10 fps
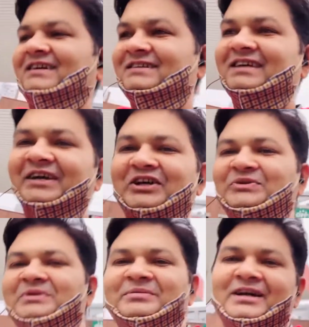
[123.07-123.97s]

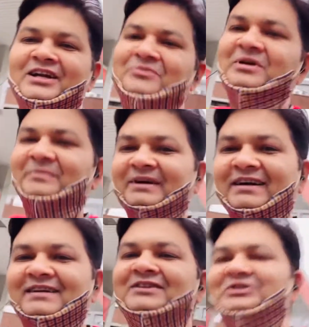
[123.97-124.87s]
साइकिलों पे भी यहाँ नंबर पड़े
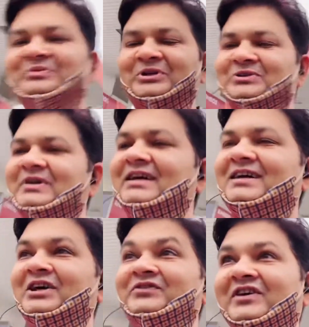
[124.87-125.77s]
रहते हैं तो पुलिस वाले
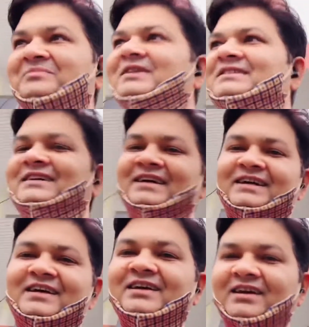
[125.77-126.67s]
कंफर्म करते हैं
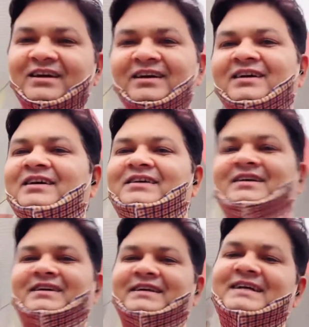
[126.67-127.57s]

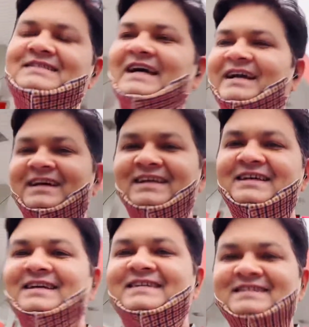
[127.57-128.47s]
कि ये साइकिल
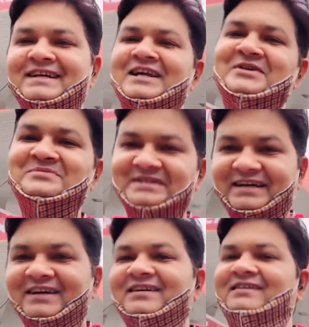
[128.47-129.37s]
किसके नाम से
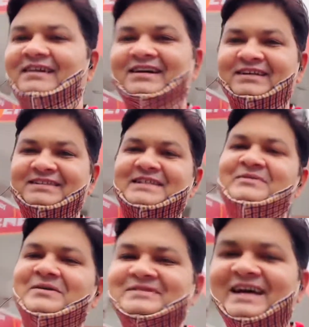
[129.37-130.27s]
है
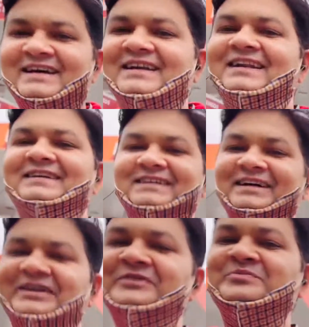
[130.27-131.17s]
जब आप साइकिल लेते
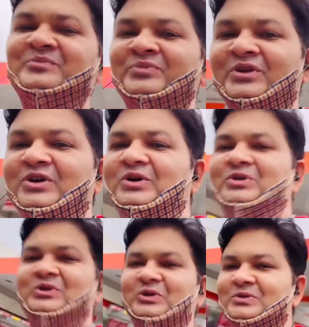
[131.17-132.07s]
हैं
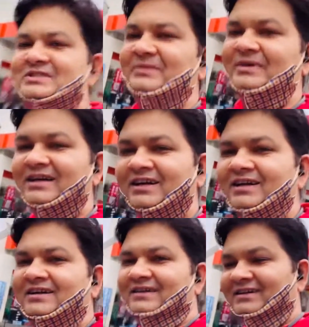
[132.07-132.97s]
तो उस समय
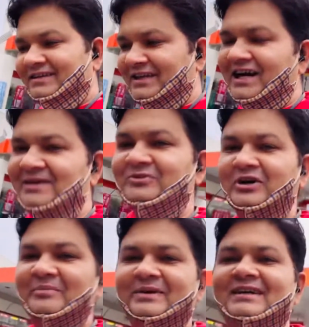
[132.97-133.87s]
नाम
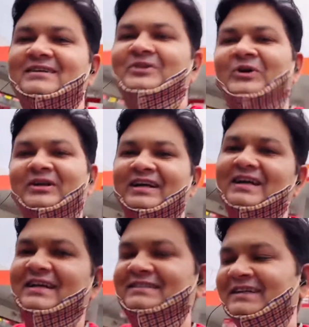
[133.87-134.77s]
वहाँ पे नोट करा
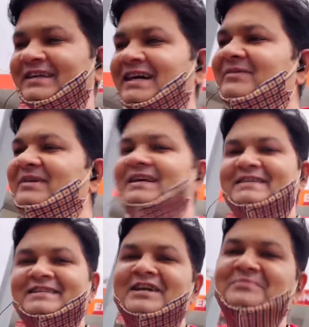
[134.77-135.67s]
देते हैं कि हाँ भाई
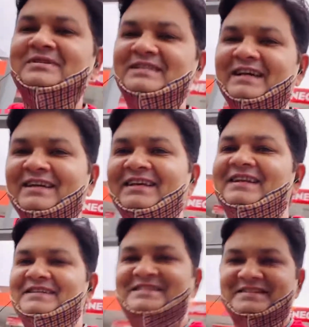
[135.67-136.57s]
इस नाम से साइकिल ये
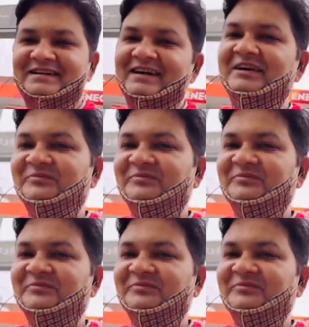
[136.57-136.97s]
रजिस्टर्ड है